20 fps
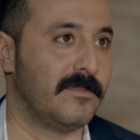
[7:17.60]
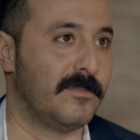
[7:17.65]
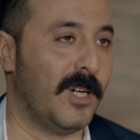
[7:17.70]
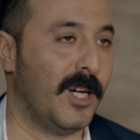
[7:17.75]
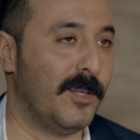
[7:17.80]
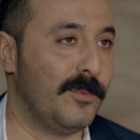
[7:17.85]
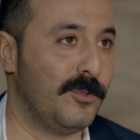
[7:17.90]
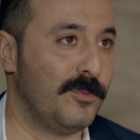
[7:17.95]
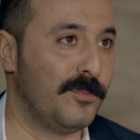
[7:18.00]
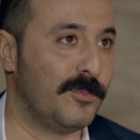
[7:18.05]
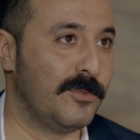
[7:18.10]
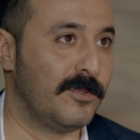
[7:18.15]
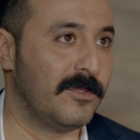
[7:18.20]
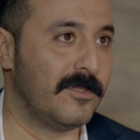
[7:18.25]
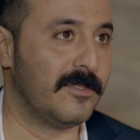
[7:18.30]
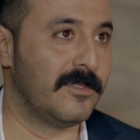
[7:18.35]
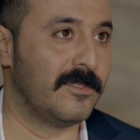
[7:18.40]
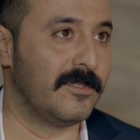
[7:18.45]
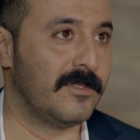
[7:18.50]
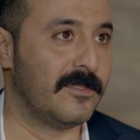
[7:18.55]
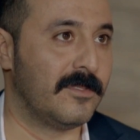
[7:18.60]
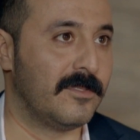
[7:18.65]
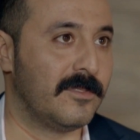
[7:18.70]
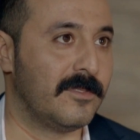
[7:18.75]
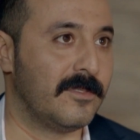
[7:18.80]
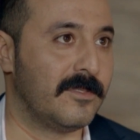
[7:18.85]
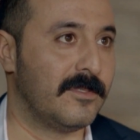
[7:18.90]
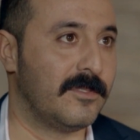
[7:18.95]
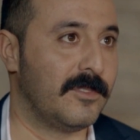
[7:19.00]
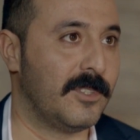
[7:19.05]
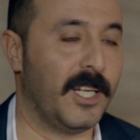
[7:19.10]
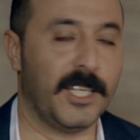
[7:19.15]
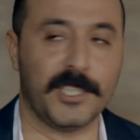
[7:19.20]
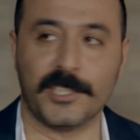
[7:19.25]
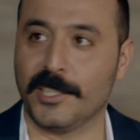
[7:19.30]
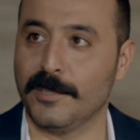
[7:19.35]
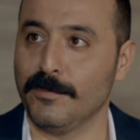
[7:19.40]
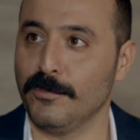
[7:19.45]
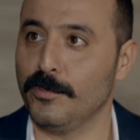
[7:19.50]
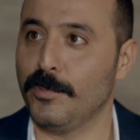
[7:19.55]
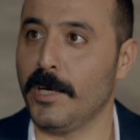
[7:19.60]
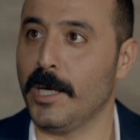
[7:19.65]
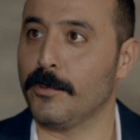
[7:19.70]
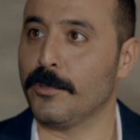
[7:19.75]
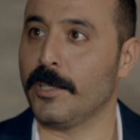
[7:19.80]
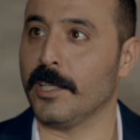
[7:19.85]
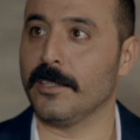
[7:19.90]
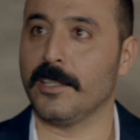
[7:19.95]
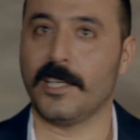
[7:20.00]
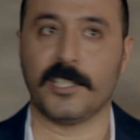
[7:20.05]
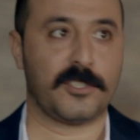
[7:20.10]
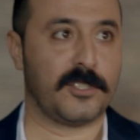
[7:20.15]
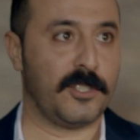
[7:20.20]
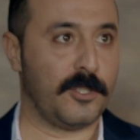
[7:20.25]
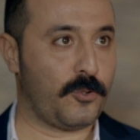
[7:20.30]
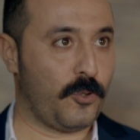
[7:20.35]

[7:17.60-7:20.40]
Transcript: Babür mü? Ya kim bu Babür Allah aşkına?